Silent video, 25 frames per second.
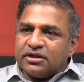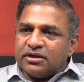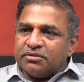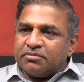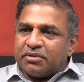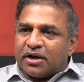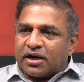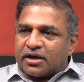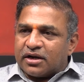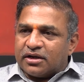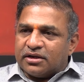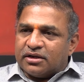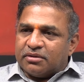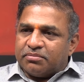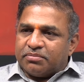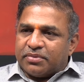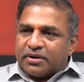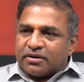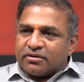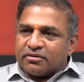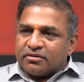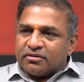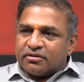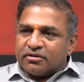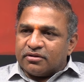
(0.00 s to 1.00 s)
ఈ మాటలు
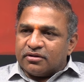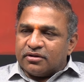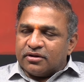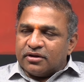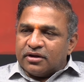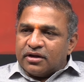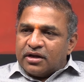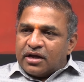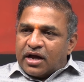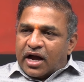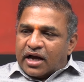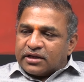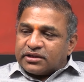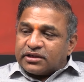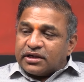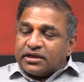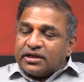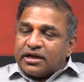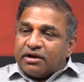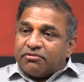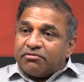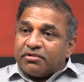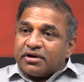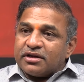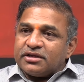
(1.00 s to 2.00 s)
చెప్పారు అసలు
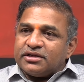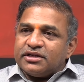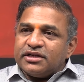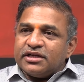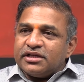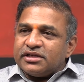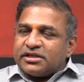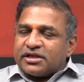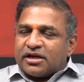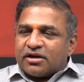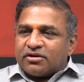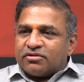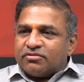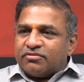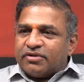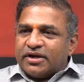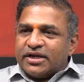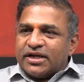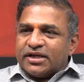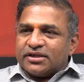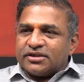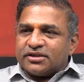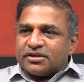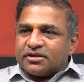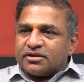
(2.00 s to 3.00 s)
ఎవరు చీల్చారు
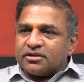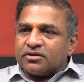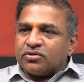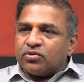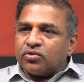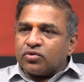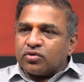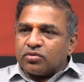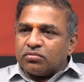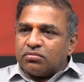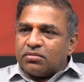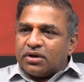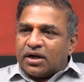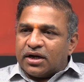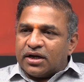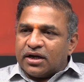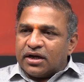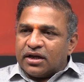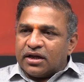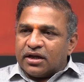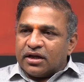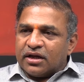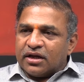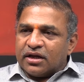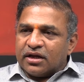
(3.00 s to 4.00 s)
వైఎస్ కుటుంబాన్ని